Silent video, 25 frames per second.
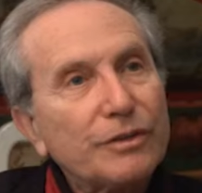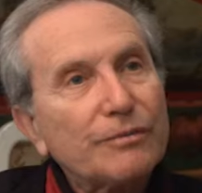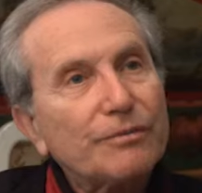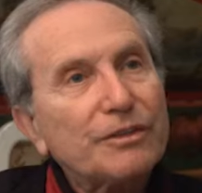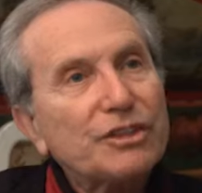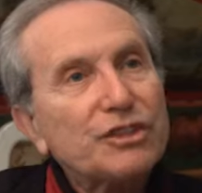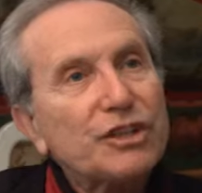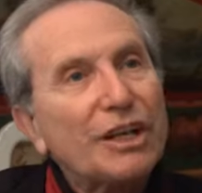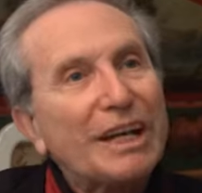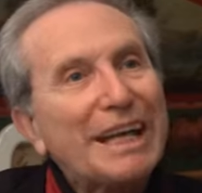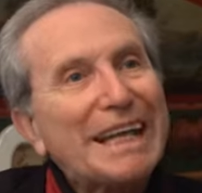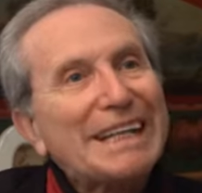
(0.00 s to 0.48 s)

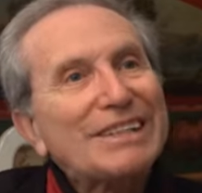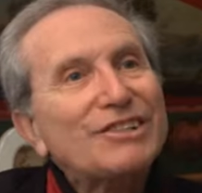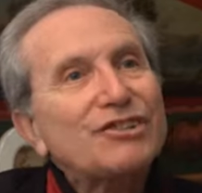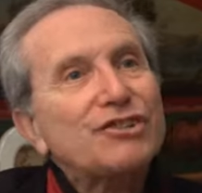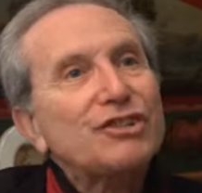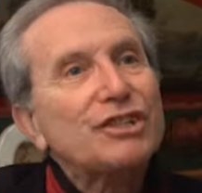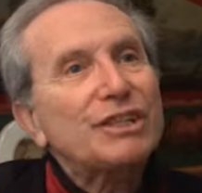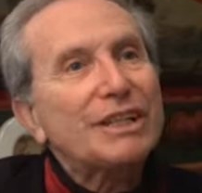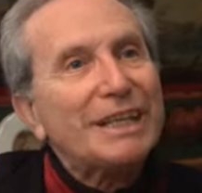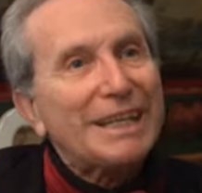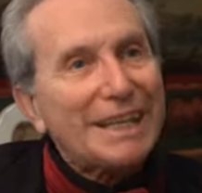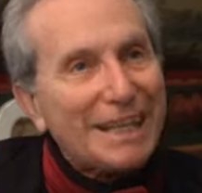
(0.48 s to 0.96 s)
invece che
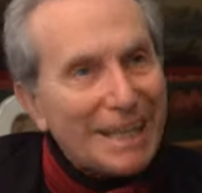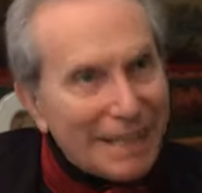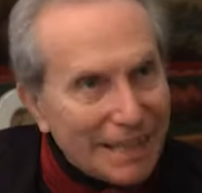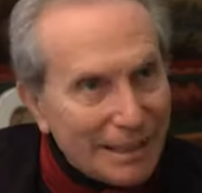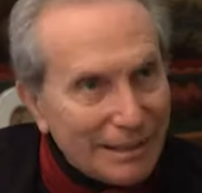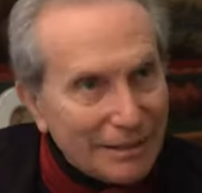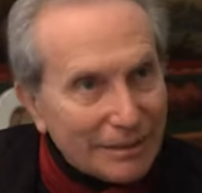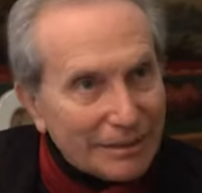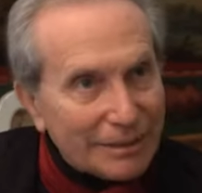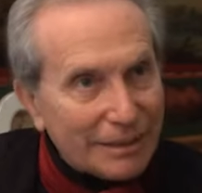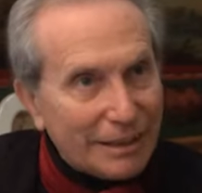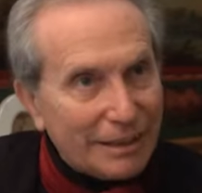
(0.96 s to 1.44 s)
ci
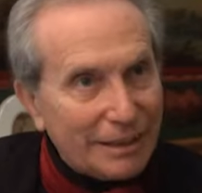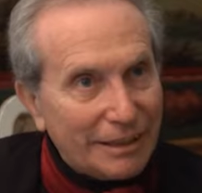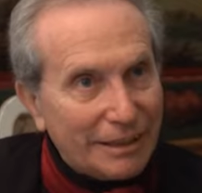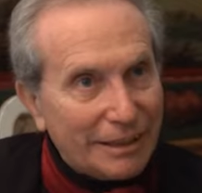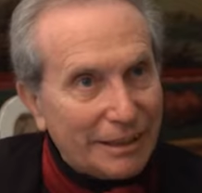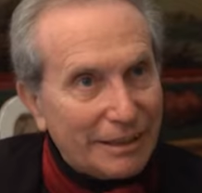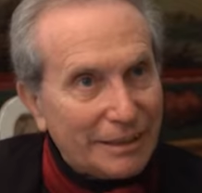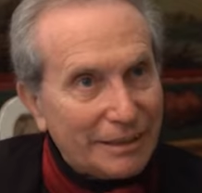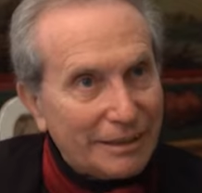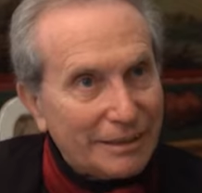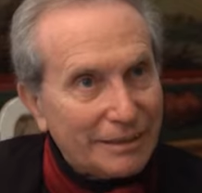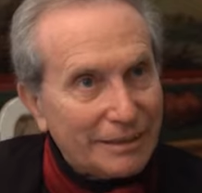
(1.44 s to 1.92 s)

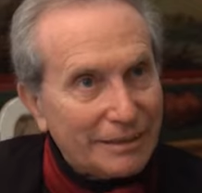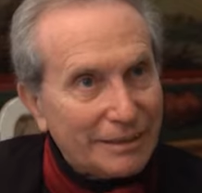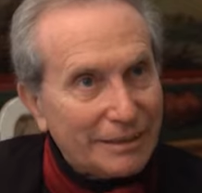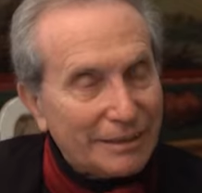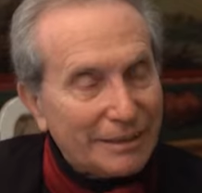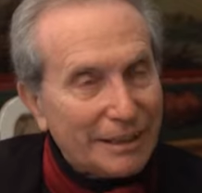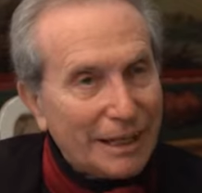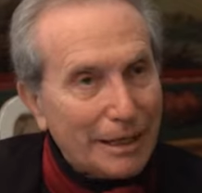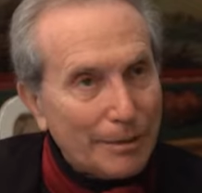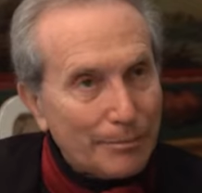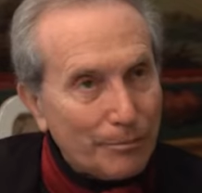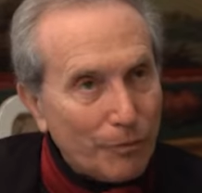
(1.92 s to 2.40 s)
integra
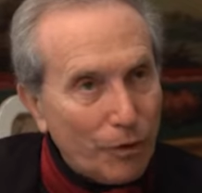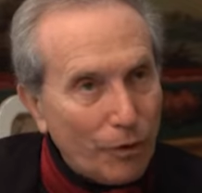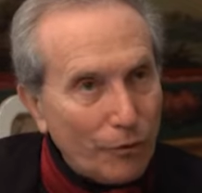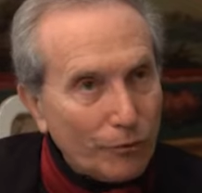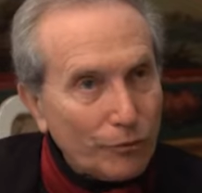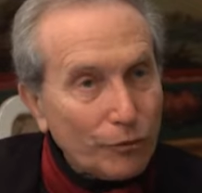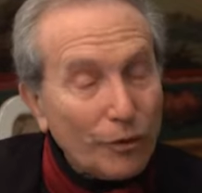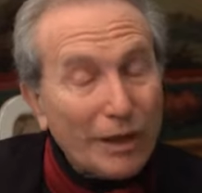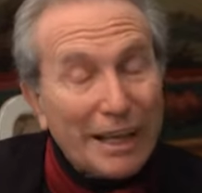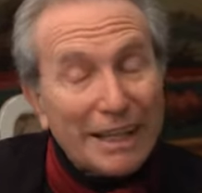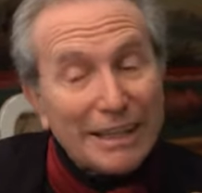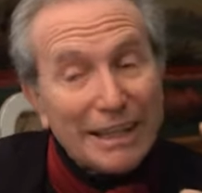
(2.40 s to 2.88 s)
nel
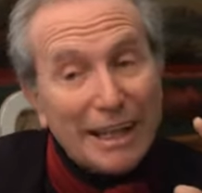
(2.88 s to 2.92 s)
mondo ed